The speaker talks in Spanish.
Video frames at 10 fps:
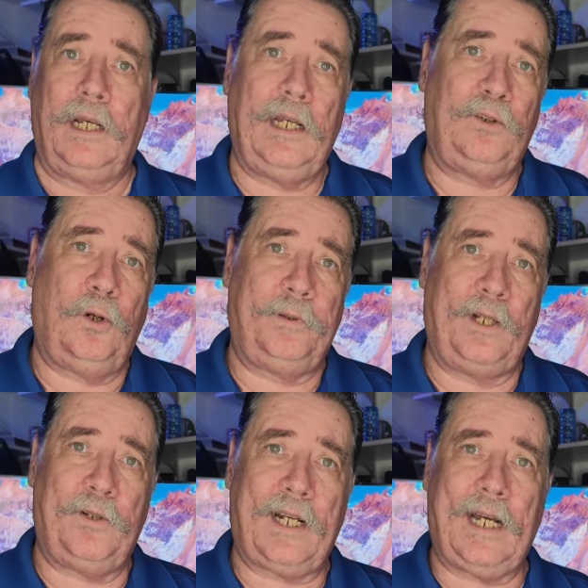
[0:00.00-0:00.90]
el
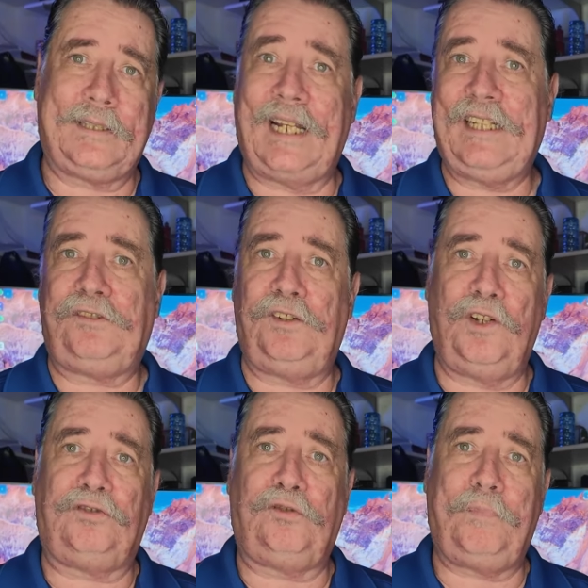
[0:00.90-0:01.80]
gobierno de Qatar
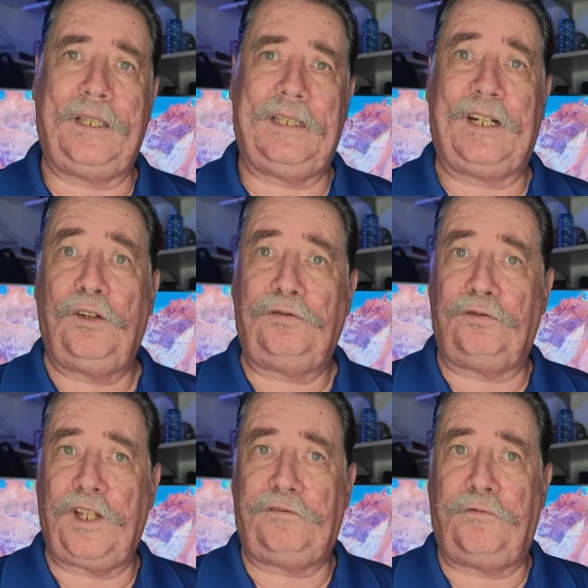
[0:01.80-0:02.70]
decidió suspender
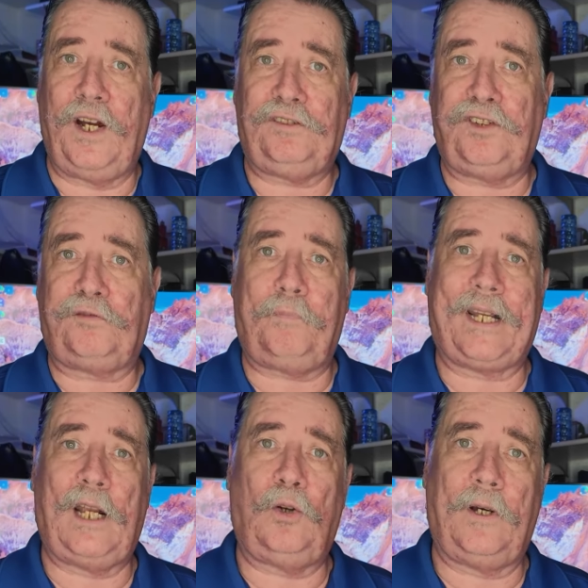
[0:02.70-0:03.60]
sus esfuerzos
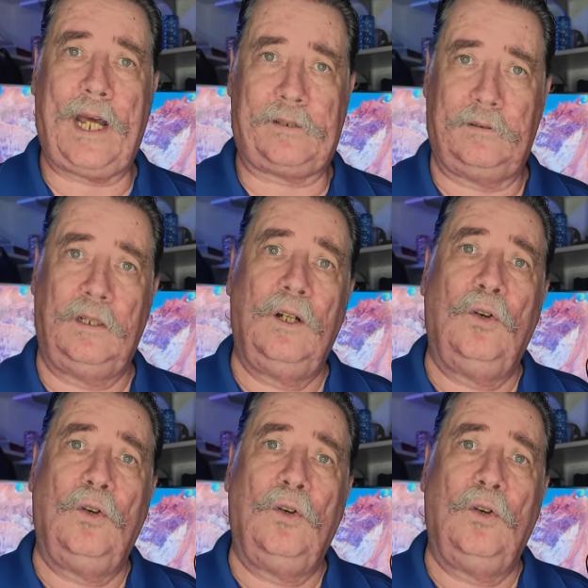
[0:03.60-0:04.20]
para lograr